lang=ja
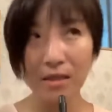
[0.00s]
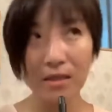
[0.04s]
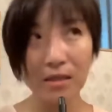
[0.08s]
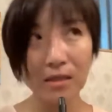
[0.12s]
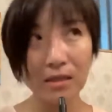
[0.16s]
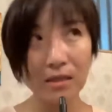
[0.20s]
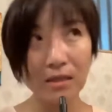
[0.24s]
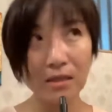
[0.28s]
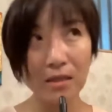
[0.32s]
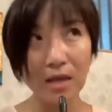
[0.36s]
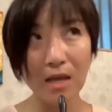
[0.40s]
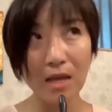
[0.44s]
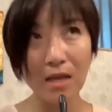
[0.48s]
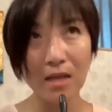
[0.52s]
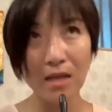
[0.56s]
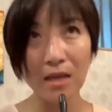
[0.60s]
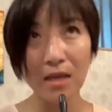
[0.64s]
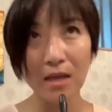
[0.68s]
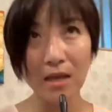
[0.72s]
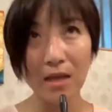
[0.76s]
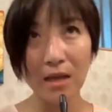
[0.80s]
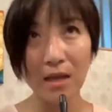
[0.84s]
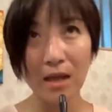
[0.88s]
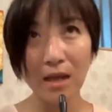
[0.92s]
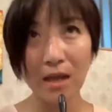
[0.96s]
はい、実際
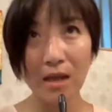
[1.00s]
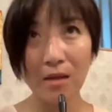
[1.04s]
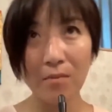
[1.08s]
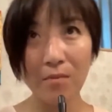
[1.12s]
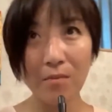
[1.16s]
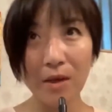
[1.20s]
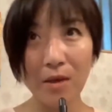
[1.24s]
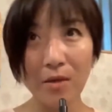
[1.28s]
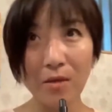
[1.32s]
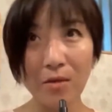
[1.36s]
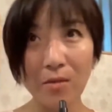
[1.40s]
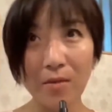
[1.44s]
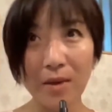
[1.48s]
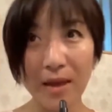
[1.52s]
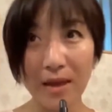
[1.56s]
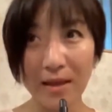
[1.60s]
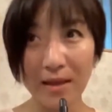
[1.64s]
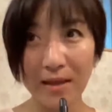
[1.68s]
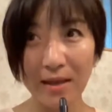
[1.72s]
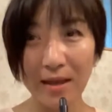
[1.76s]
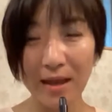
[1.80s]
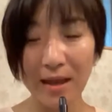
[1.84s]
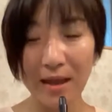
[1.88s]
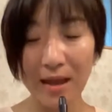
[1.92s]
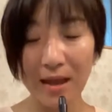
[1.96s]
に目の
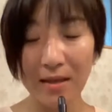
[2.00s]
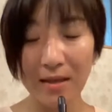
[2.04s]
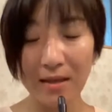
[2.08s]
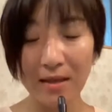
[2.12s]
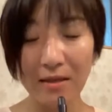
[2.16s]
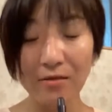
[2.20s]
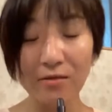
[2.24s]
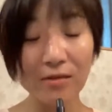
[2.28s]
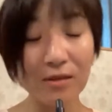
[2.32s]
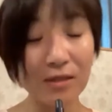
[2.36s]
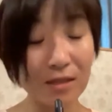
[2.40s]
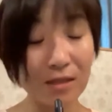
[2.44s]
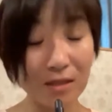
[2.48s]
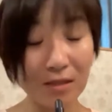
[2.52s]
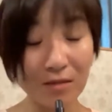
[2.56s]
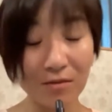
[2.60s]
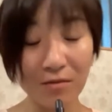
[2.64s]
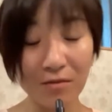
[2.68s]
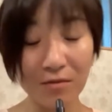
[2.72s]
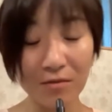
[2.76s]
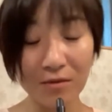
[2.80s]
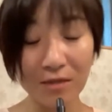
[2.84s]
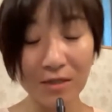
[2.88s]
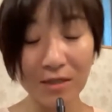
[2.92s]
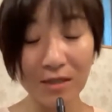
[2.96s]
前で肉親
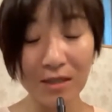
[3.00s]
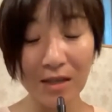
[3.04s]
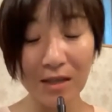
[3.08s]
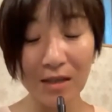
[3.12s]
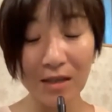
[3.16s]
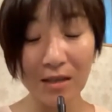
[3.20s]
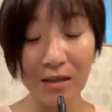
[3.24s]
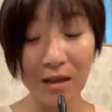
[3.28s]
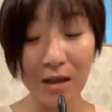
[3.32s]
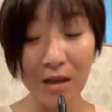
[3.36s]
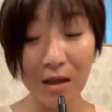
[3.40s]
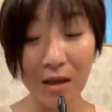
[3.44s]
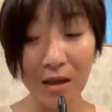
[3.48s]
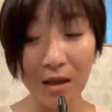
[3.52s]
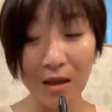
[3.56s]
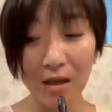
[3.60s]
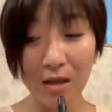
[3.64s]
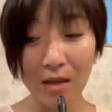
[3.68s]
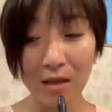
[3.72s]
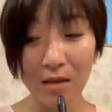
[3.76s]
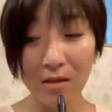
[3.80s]
を失った